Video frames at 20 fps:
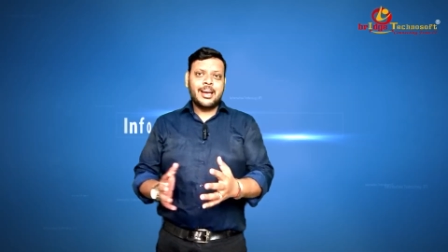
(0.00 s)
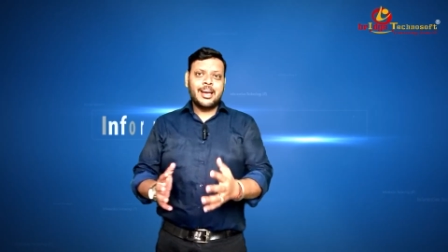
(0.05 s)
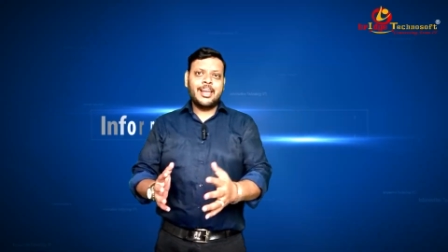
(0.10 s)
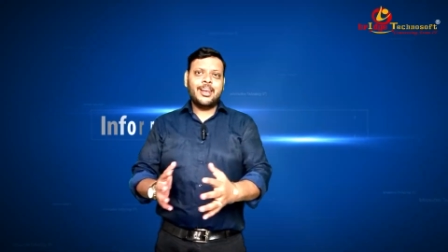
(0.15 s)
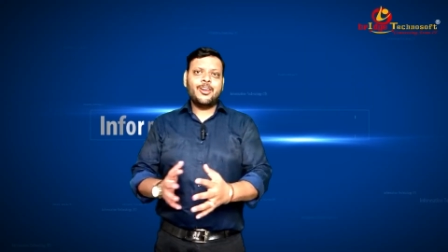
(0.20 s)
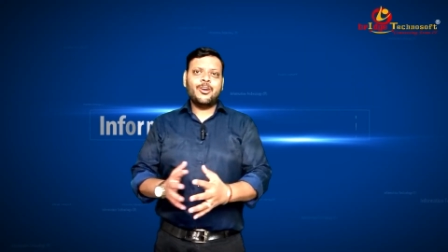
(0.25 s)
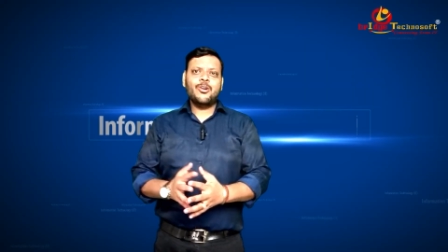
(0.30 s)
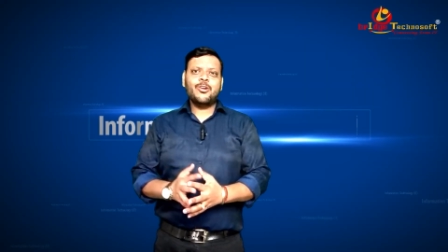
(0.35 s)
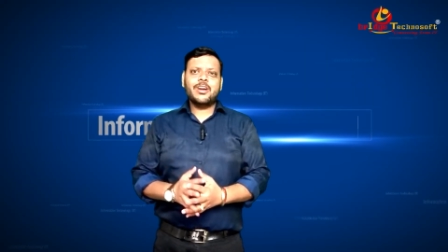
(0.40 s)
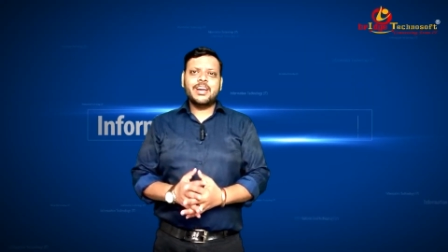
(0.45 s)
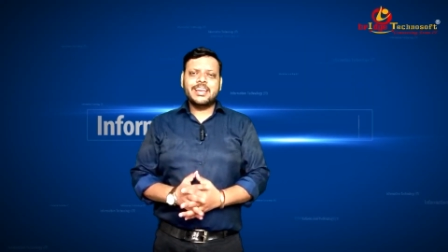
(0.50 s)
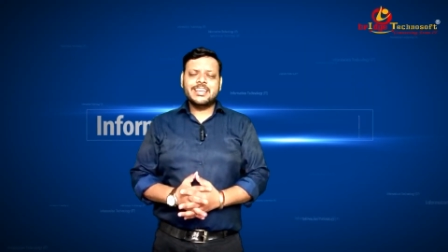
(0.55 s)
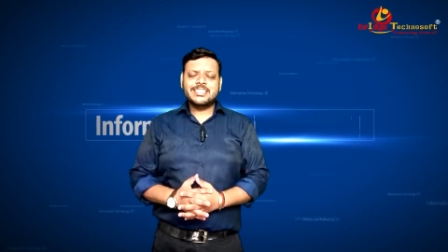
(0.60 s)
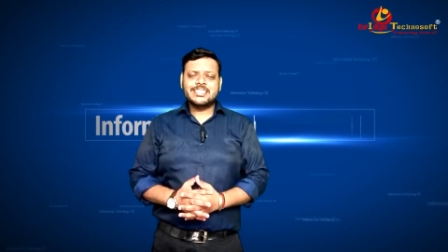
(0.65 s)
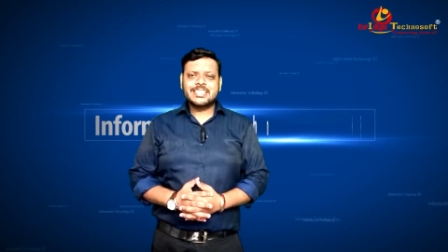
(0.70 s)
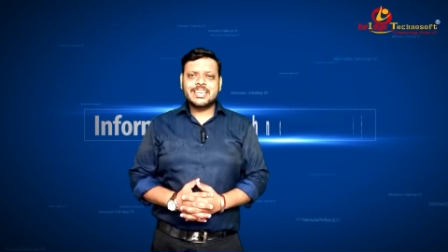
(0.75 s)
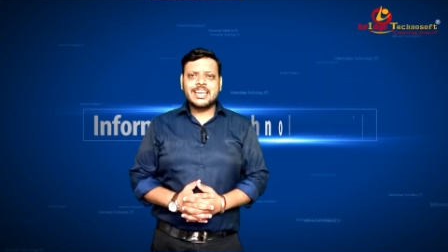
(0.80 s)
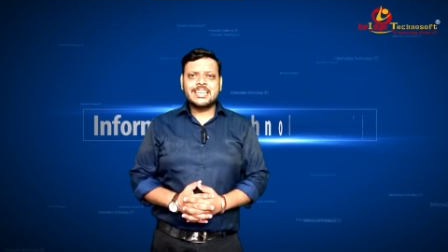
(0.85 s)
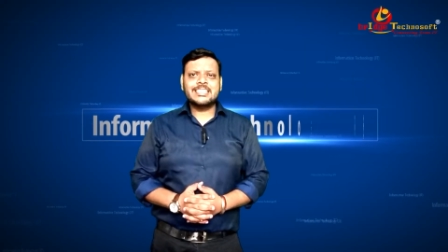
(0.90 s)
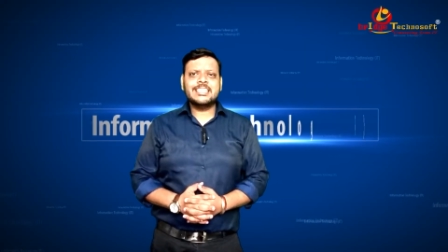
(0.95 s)
हेलो
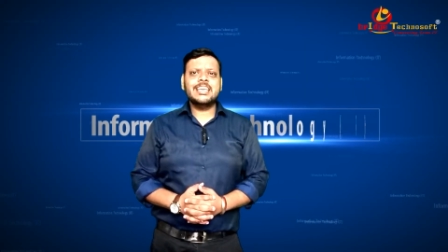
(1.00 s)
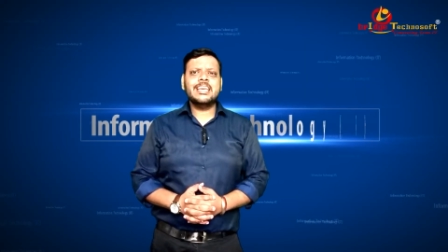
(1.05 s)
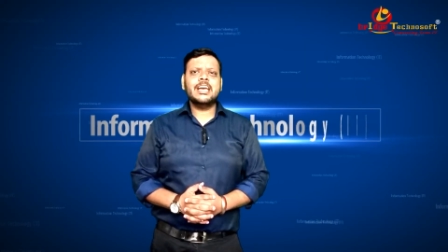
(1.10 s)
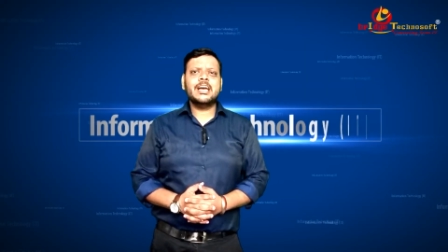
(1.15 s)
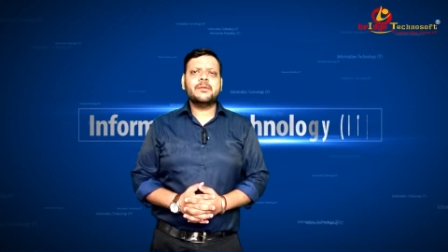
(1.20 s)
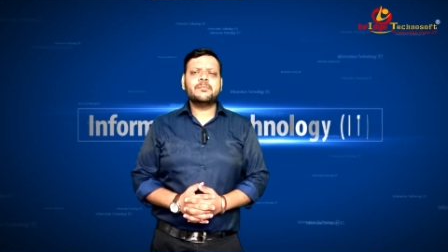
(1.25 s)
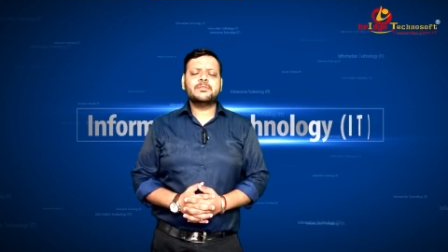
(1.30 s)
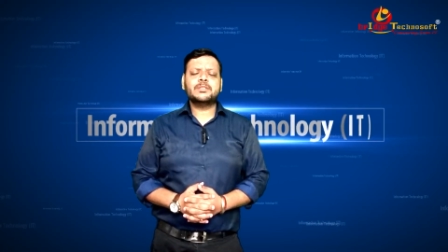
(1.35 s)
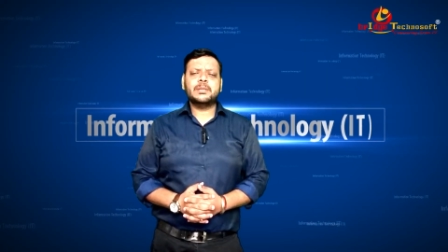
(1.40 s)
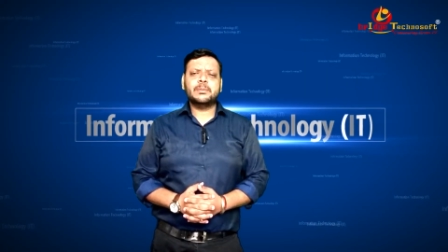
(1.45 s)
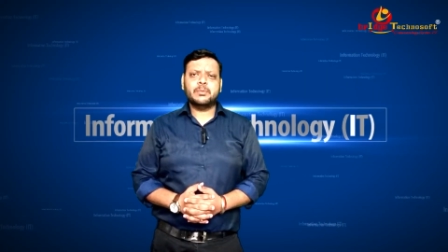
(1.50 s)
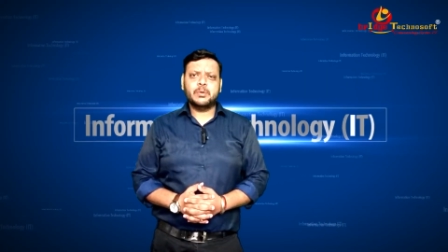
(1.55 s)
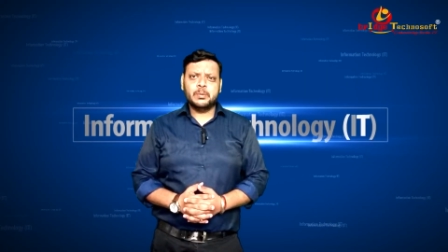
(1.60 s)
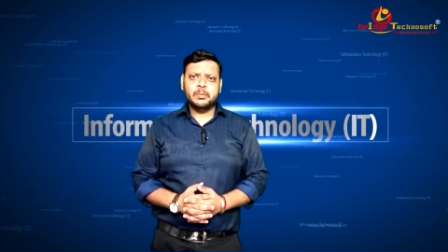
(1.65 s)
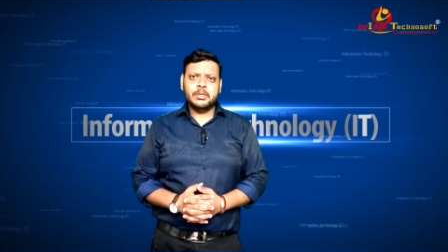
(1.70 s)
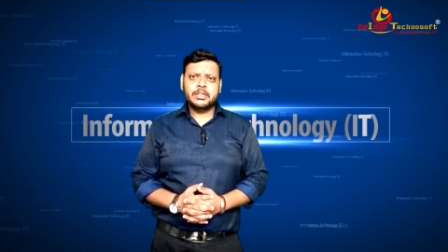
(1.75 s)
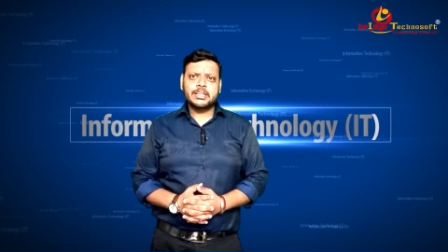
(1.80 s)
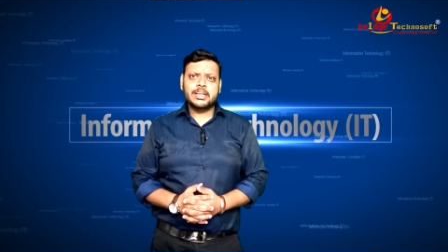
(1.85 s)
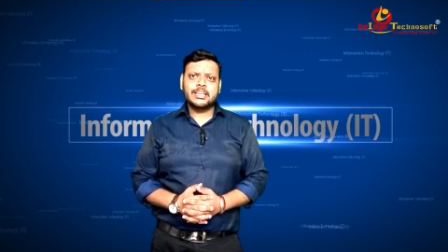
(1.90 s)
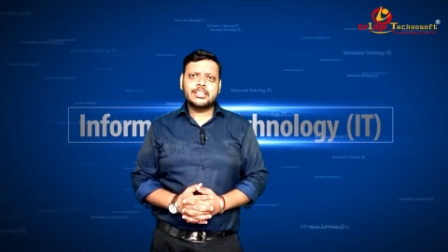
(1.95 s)
गाइस कैसे हैं आप
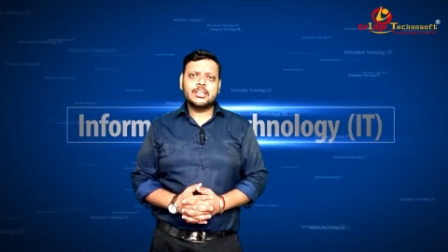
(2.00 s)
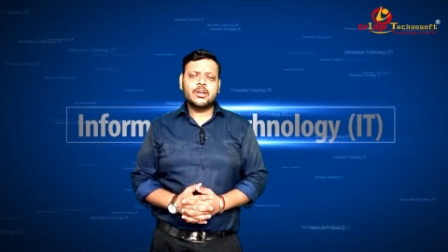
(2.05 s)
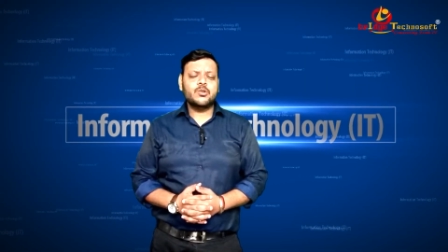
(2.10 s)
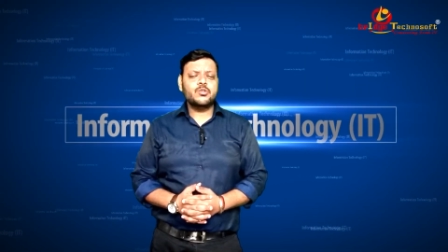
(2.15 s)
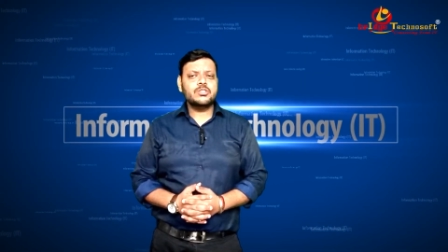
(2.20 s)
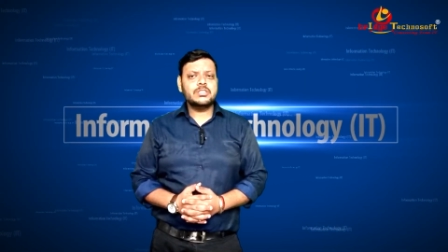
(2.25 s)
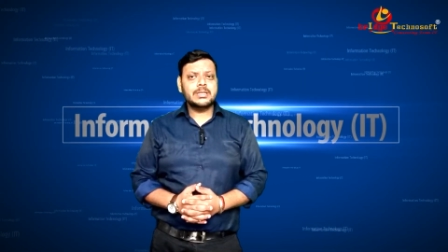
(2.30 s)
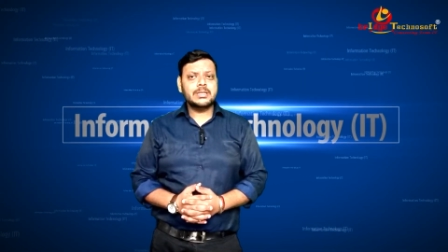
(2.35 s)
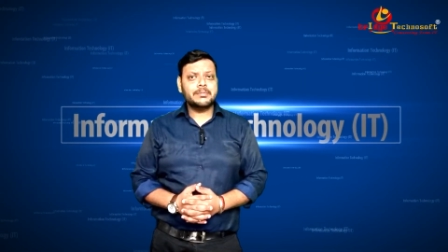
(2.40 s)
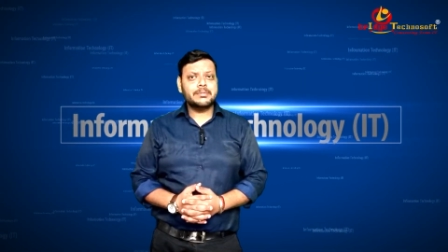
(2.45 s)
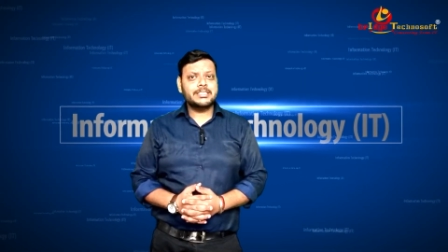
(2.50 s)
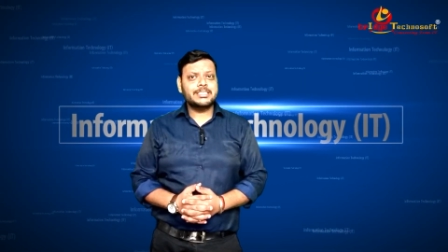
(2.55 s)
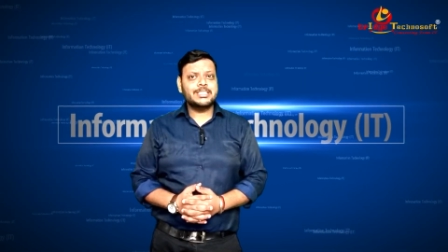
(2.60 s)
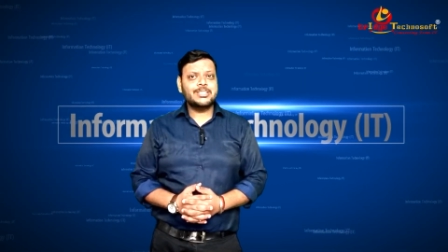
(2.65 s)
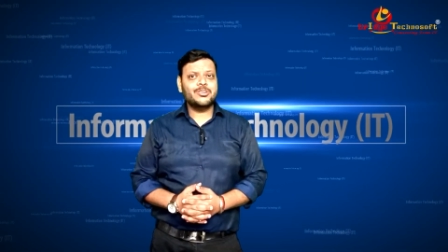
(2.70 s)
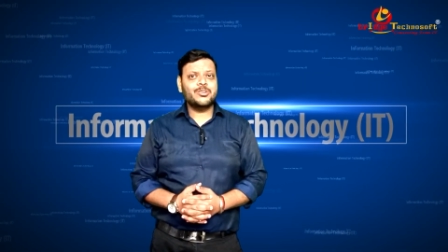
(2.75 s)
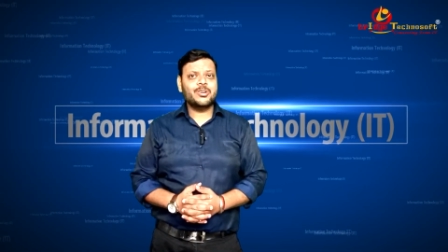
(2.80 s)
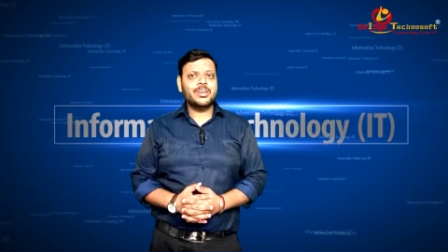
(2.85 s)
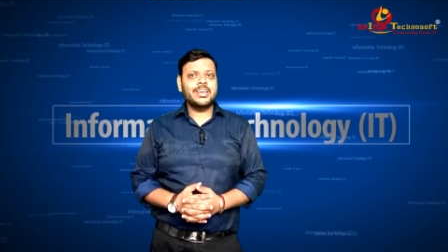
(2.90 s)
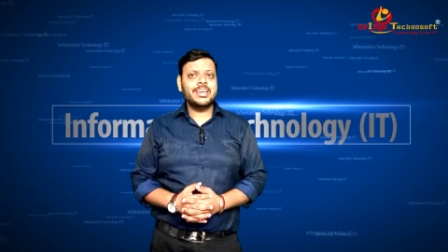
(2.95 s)
सब उम्मीद करता हूं सब
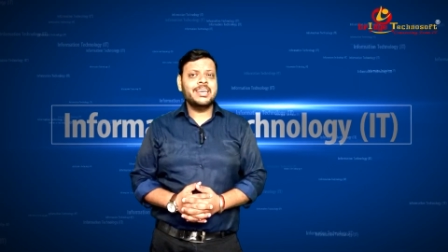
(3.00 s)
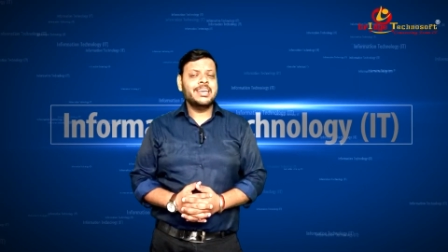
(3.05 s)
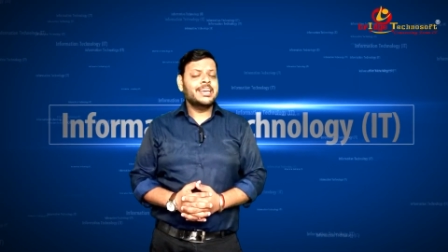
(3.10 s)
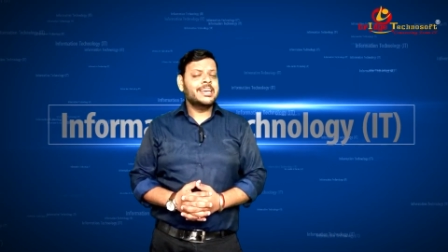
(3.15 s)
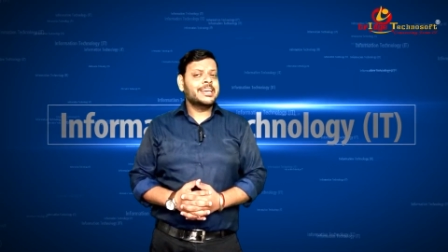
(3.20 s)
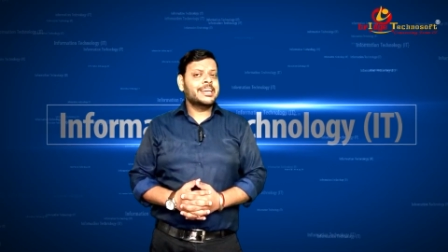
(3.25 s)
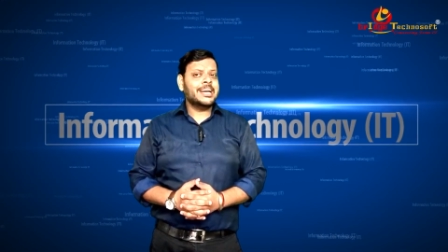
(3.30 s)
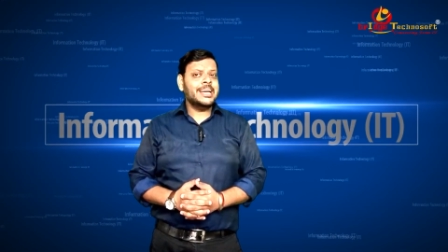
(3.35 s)
अच्छे होंगे